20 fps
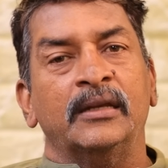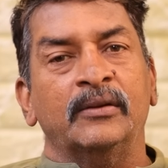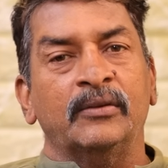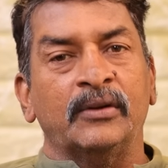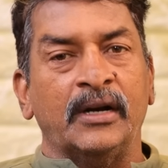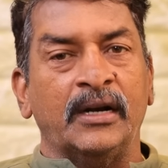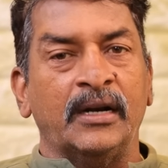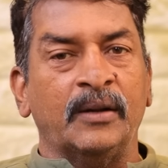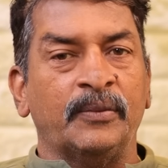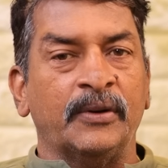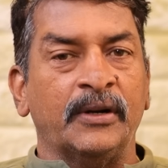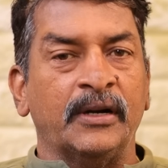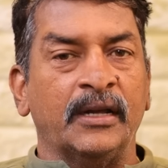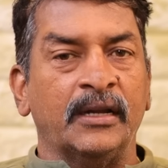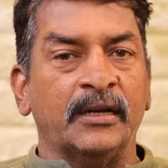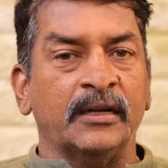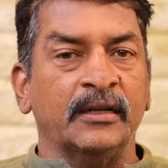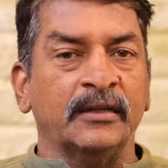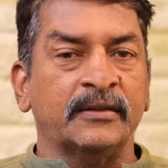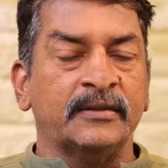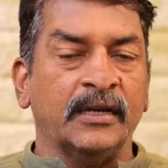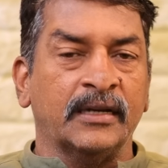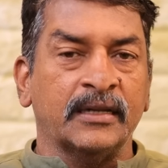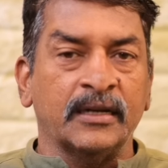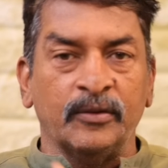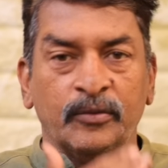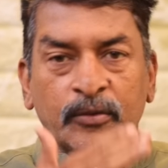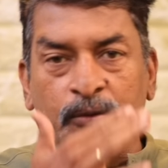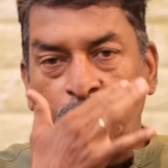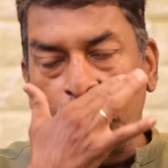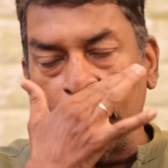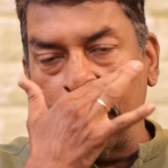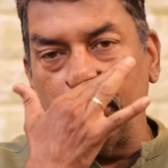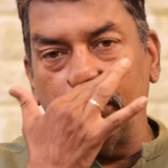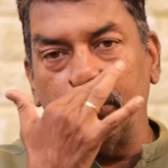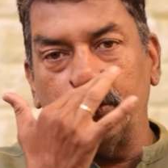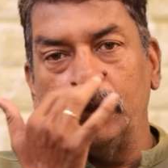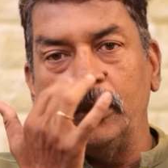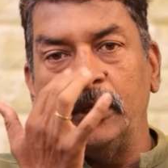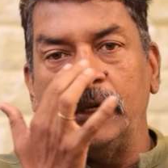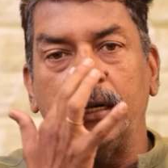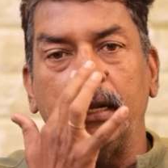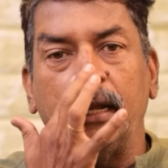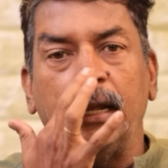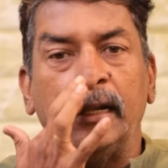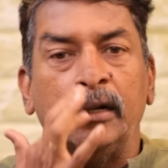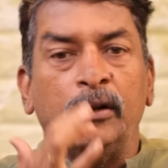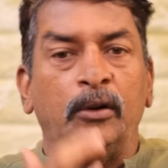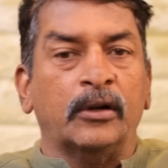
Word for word: இவர் என்ன பண்ணார் சக்கரவியூகத்தை சொல்லிட்டா